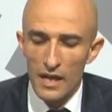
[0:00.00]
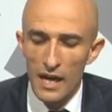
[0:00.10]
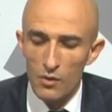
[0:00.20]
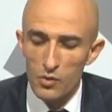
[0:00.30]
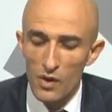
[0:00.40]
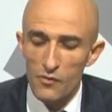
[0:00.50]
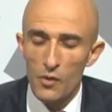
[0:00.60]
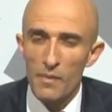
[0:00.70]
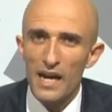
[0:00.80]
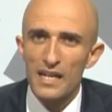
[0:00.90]
نحاولوا باش
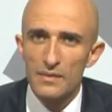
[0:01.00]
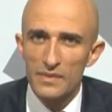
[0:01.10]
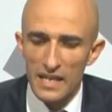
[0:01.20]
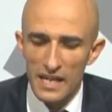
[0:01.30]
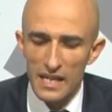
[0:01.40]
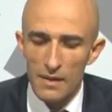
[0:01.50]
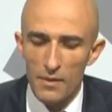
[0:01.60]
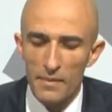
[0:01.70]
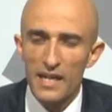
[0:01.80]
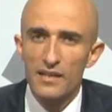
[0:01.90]
نوفروا مقاسم سكنيه
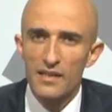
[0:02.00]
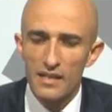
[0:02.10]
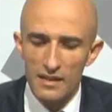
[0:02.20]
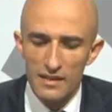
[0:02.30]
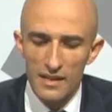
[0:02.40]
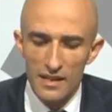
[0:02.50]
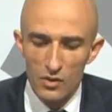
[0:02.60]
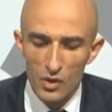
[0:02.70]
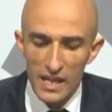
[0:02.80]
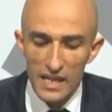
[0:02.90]
بالمناطق ذات الاكتظاظ
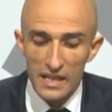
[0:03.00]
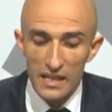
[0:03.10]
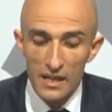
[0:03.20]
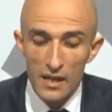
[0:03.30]
السكاني